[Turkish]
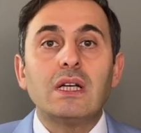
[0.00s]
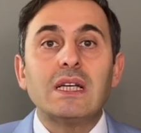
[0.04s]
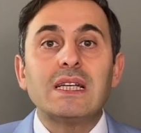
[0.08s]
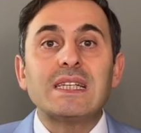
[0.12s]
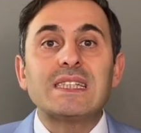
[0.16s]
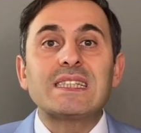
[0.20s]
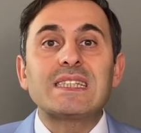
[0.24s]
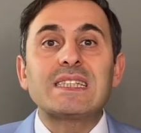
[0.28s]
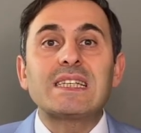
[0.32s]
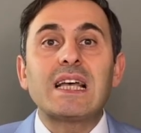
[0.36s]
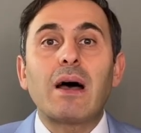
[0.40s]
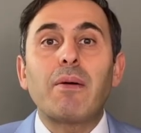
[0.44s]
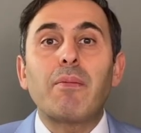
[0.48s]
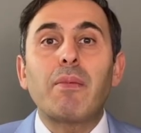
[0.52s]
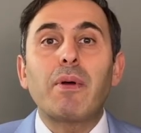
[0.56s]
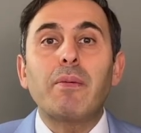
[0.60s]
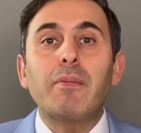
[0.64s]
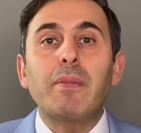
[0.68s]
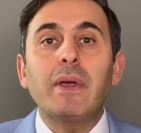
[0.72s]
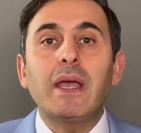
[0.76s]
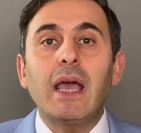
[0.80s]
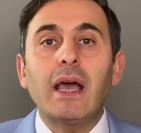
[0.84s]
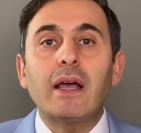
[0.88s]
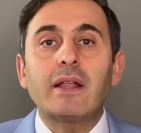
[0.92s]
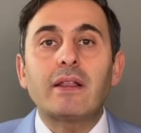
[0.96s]

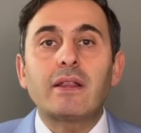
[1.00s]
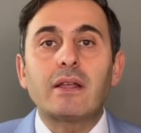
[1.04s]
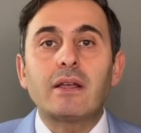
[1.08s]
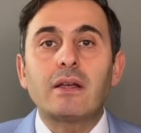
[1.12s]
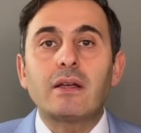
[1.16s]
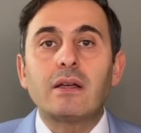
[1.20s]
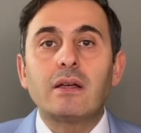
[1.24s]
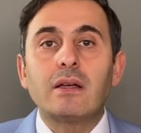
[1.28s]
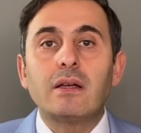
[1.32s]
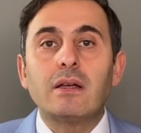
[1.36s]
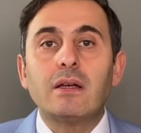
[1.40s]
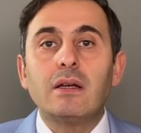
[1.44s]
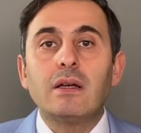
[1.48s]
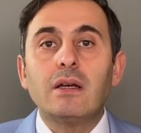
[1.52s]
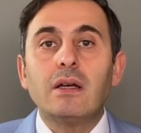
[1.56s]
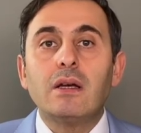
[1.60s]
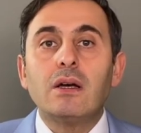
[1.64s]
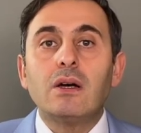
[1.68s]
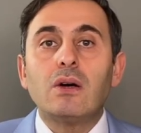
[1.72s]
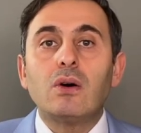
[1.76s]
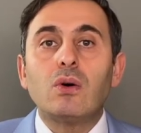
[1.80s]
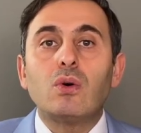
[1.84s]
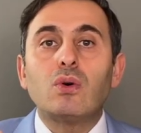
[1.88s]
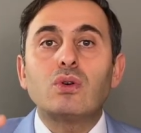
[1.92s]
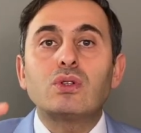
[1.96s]
Samimiyet.
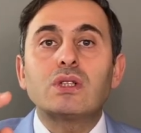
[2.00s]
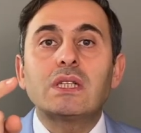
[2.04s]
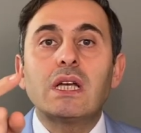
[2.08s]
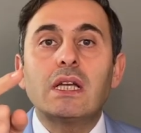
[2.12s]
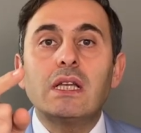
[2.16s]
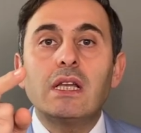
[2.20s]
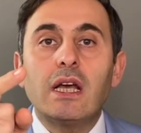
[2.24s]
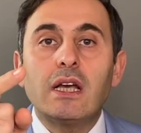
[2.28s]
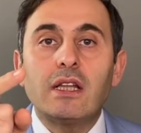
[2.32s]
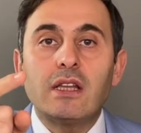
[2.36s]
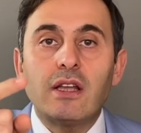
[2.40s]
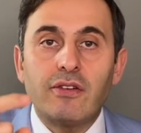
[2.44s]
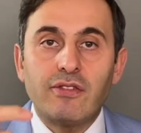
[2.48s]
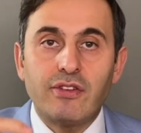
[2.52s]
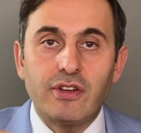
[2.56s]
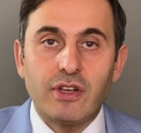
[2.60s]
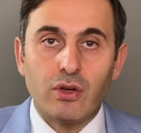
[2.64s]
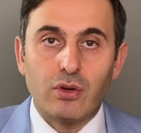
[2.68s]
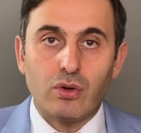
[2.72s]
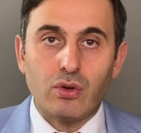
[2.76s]
O seni hedefine